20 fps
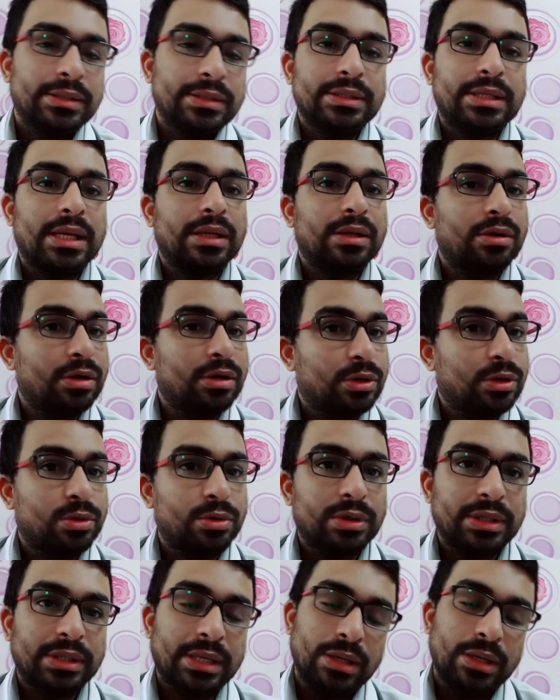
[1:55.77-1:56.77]
যার কারণে
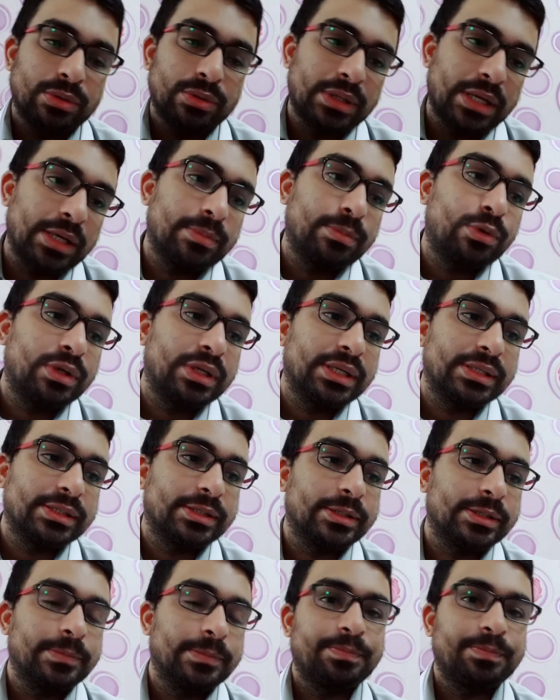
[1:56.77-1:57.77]
ঠোঁটে কালো দাগ পড়ে
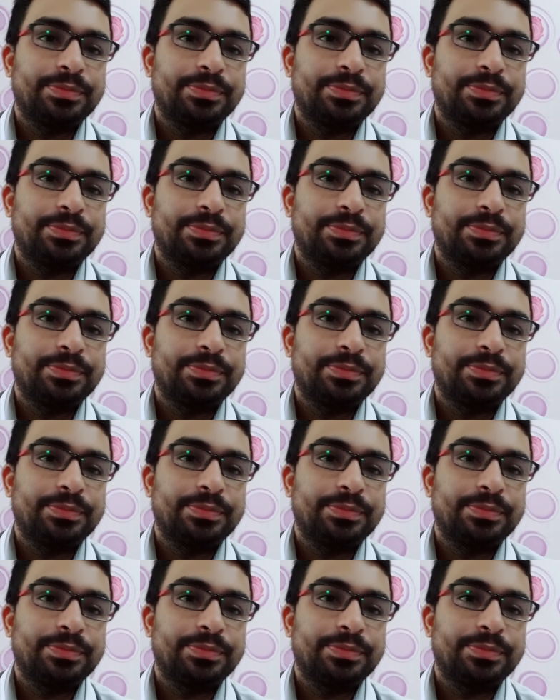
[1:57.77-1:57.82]
গেছে